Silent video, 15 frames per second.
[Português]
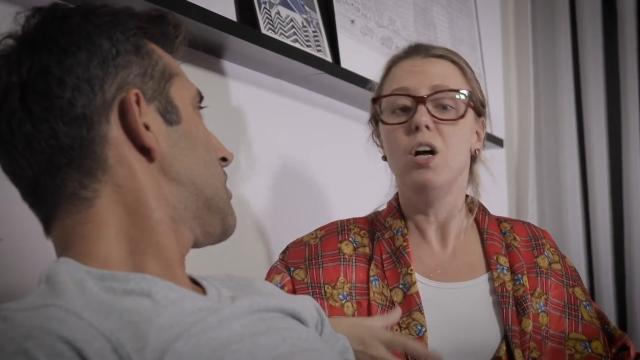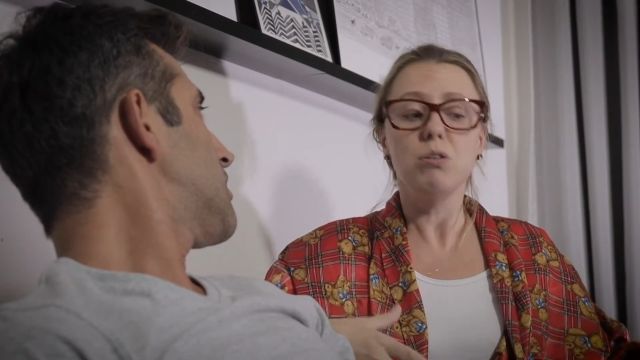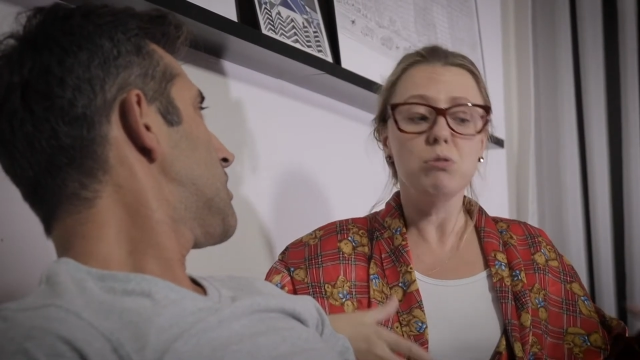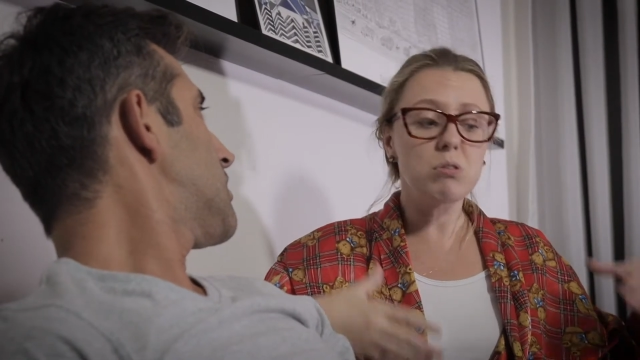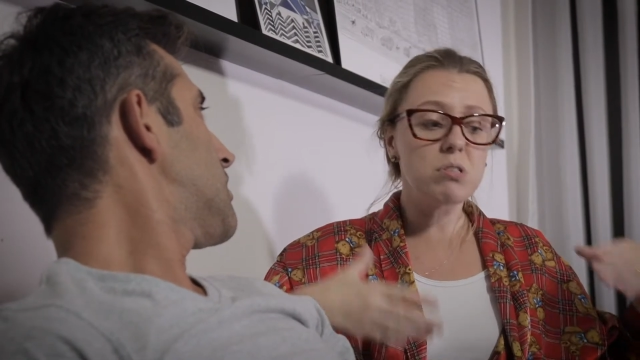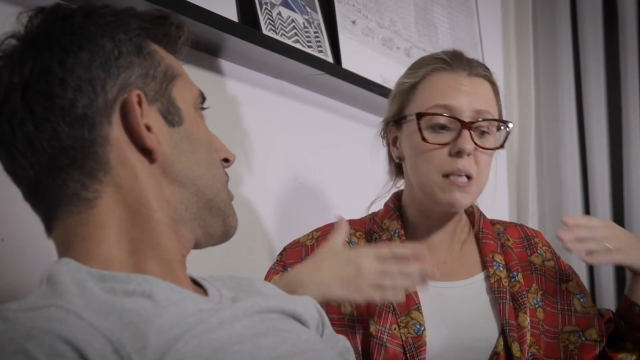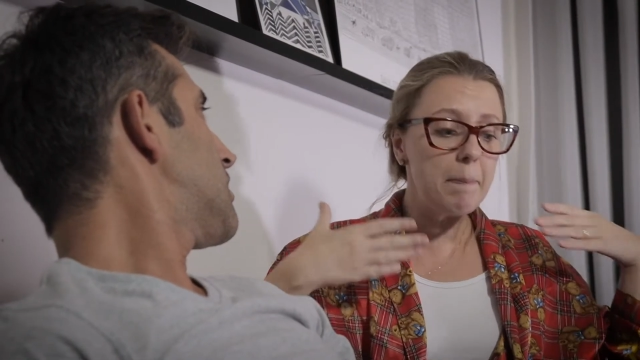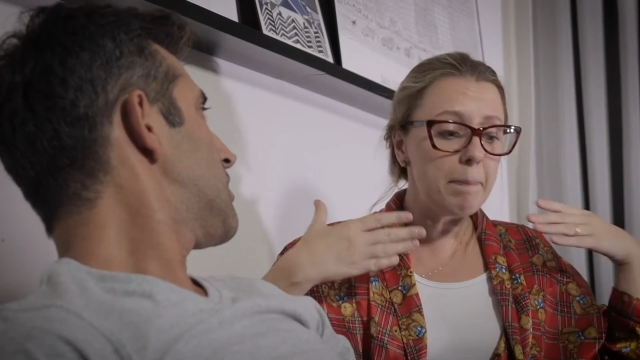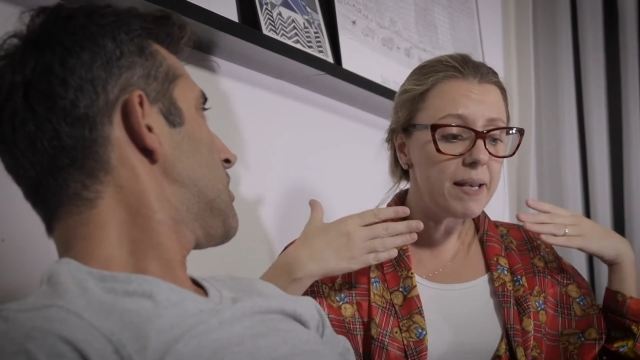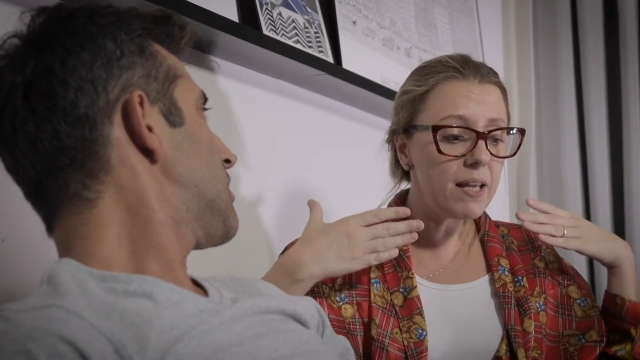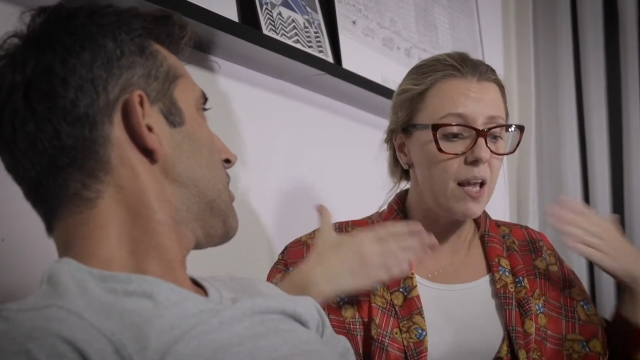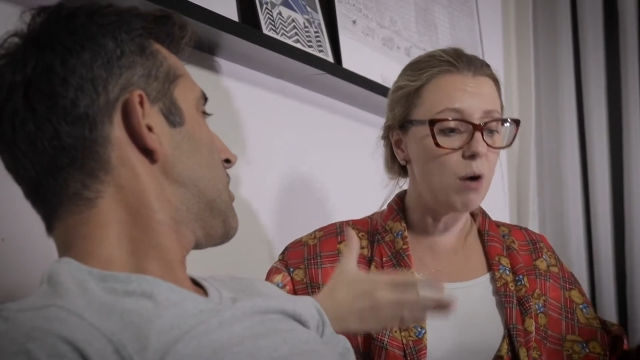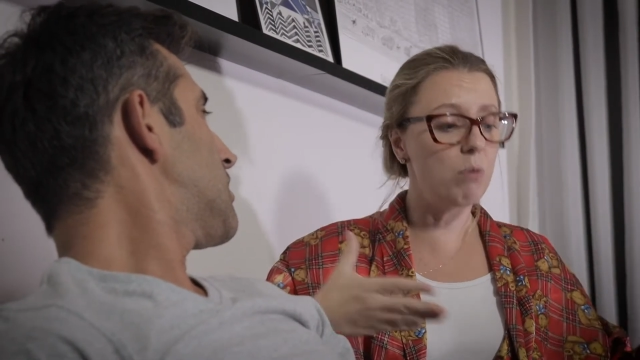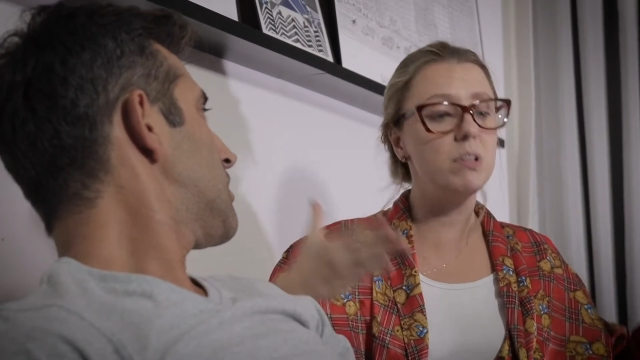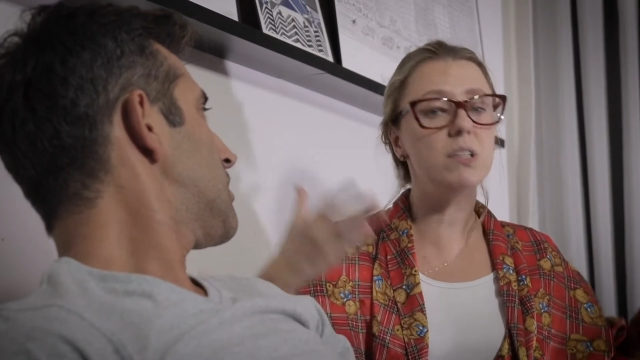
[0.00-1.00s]
Sou sempre
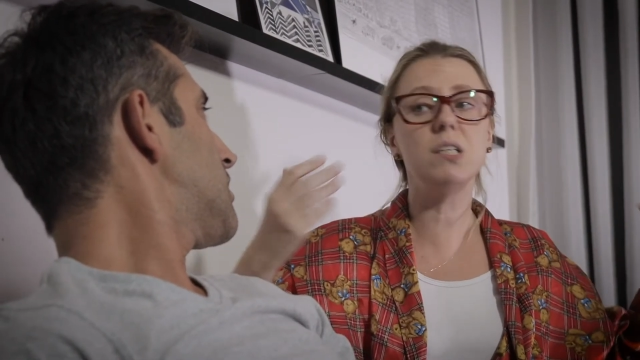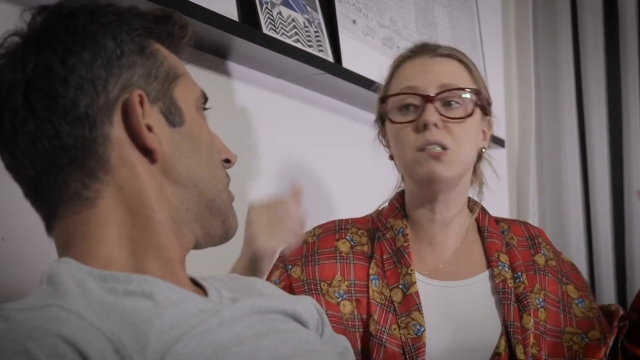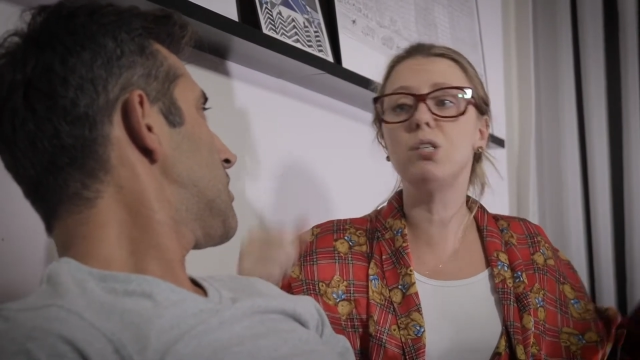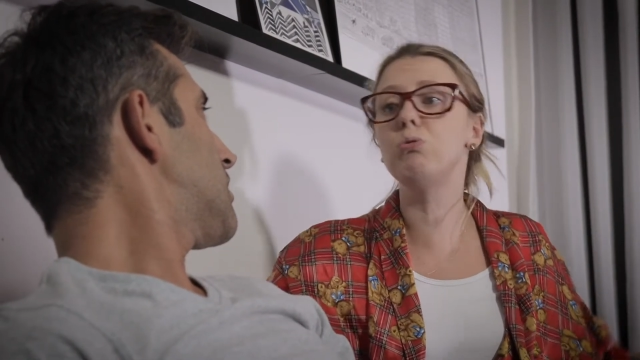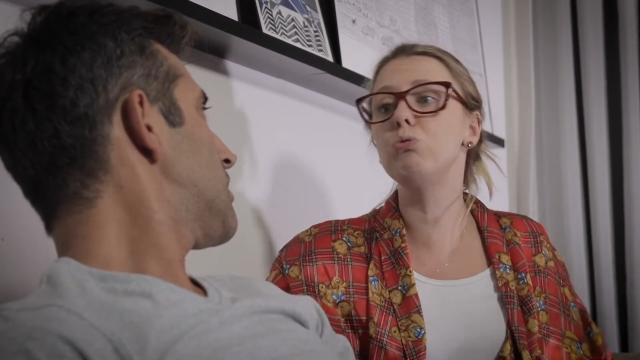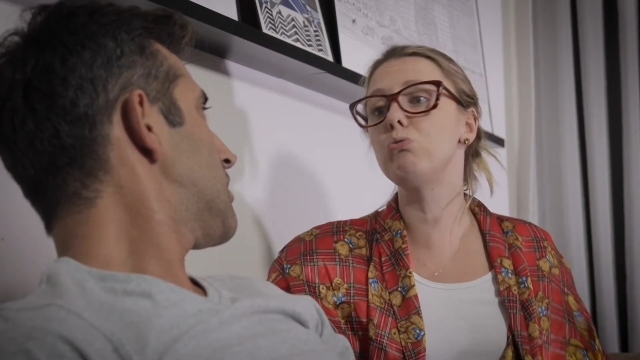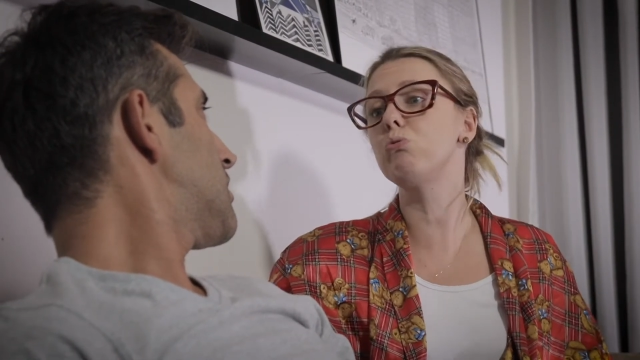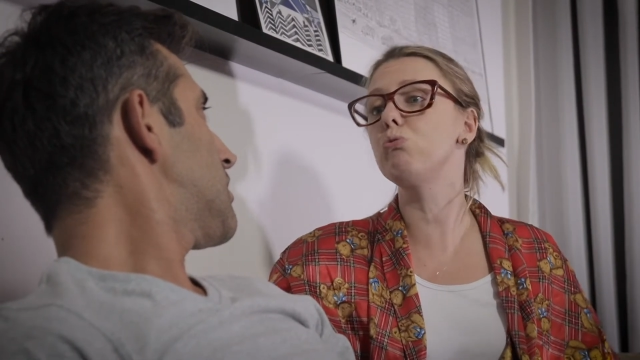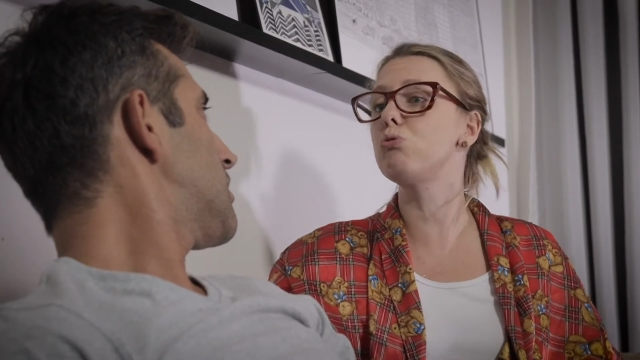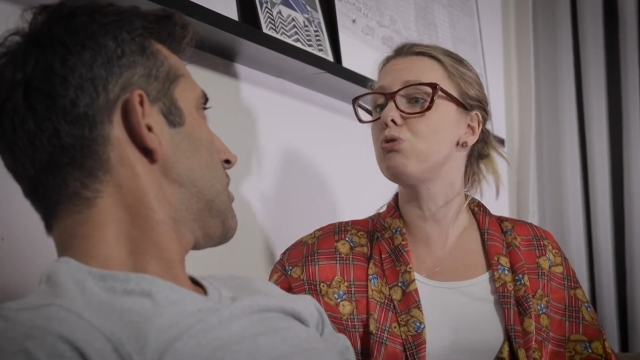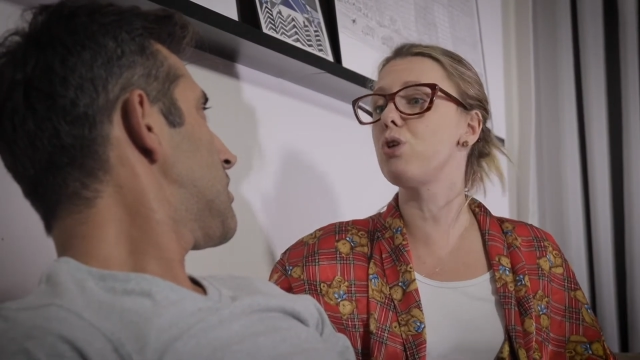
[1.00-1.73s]
eu que decido tudo